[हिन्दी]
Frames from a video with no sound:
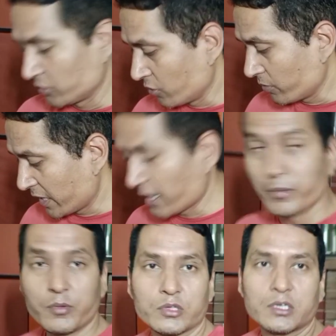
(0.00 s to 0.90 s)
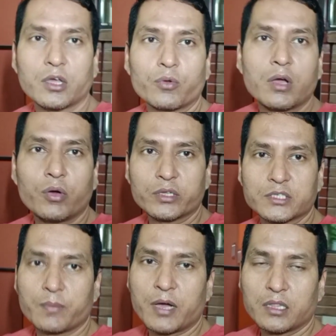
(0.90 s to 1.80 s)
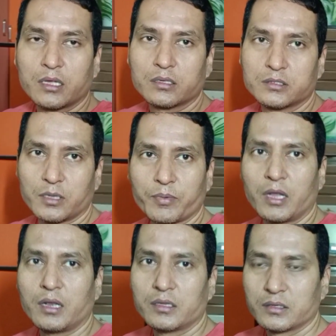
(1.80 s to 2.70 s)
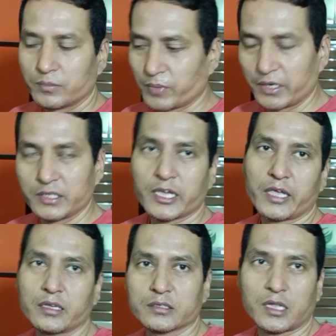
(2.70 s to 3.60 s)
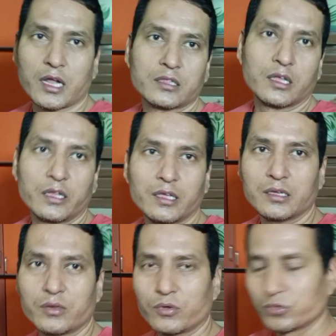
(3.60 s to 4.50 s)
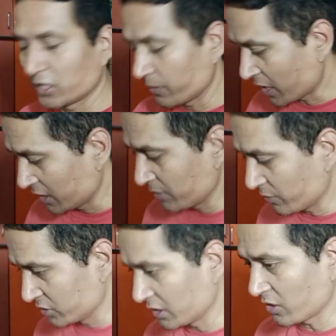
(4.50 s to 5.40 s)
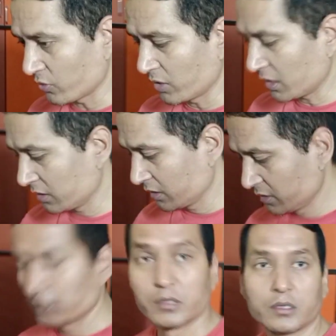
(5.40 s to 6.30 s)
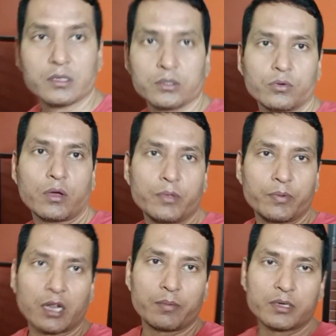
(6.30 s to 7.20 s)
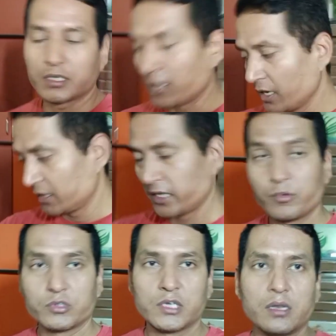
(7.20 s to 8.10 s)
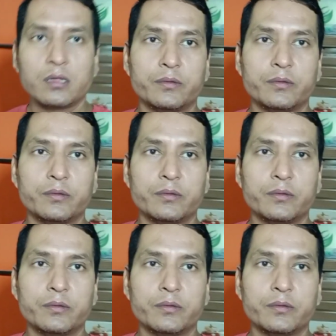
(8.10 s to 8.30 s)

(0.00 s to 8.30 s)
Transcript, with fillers: तो मैं अभी भोजन करूँगा और इसके बाद जब कल पंडित जी आएंगे सरात करेंगे और उसके बाद ही मैं भोजन करूँगा तो अभी फटाफट से कर लेते हैं भोजन